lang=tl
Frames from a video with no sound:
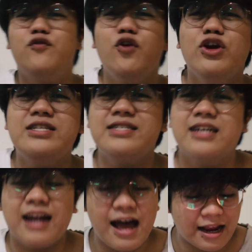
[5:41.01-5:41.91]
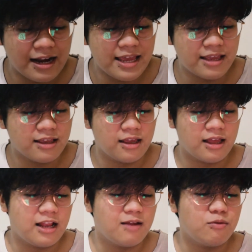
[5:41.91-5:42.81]
yung voice crack. Like,
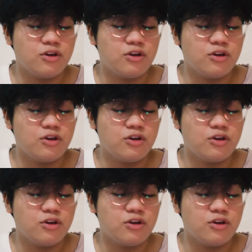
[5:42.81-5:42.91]
alam mo,